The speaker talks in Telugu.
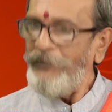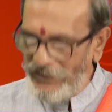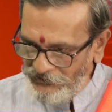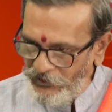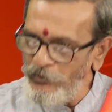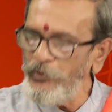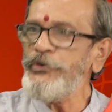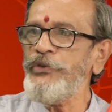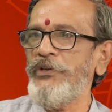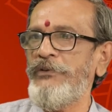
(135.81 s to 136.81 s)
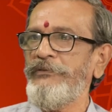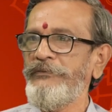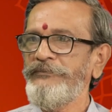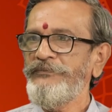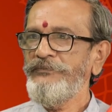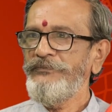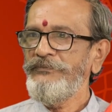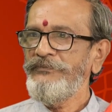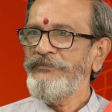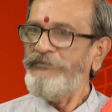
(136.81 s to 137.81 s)
మన ఇద్దరం కూర్చుందాం
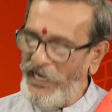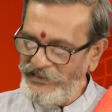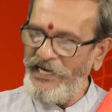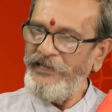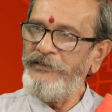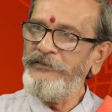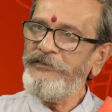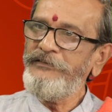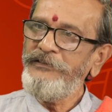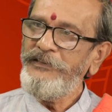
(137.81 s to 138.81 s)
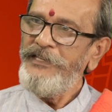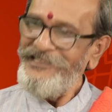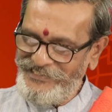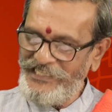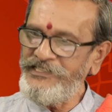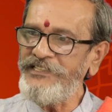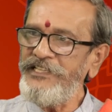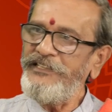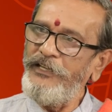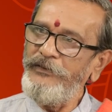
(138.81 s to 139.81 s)
మాట్లాడదాం చర్చ
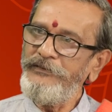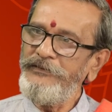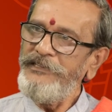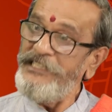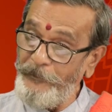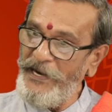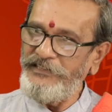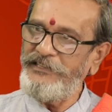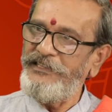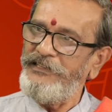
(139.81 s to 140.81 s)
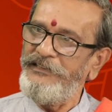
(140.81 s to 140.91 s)
చేద్దాం డిబేట్